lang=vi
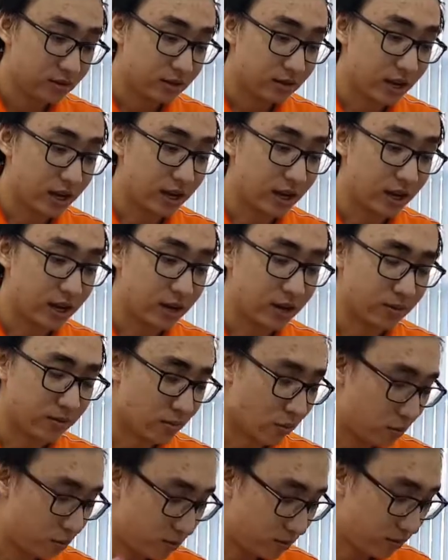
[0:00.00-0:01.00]
đây là
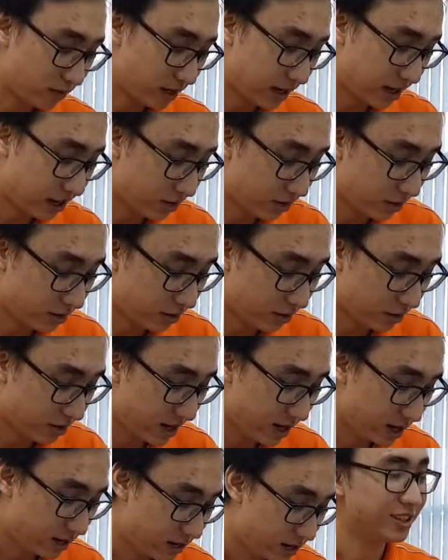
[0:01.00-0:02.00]
bộ khung kéo dành cho
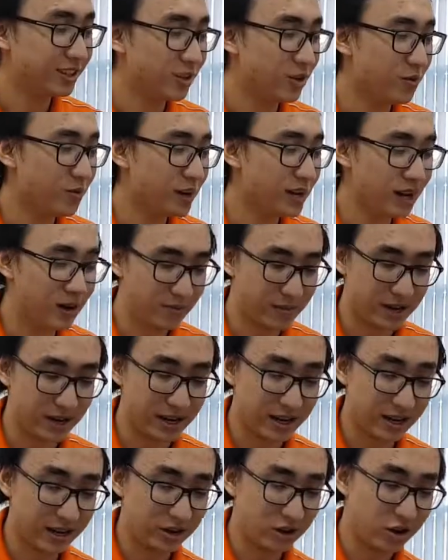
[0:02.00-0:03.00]
rác đối với dòng này
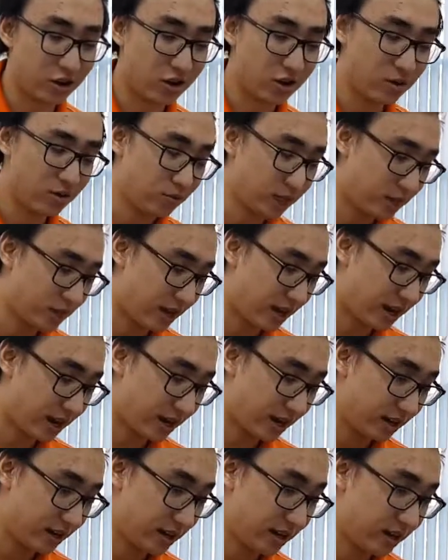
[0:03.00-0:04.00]
là có
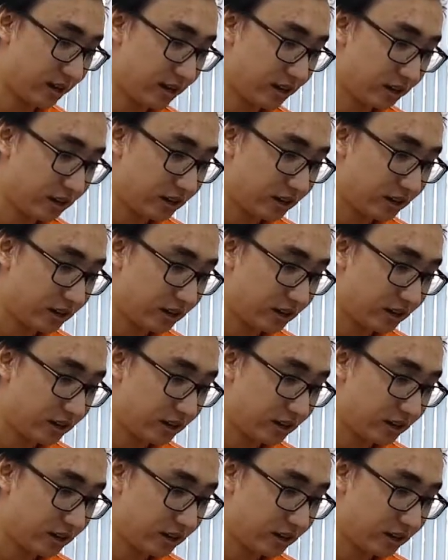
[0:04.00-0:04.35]
hai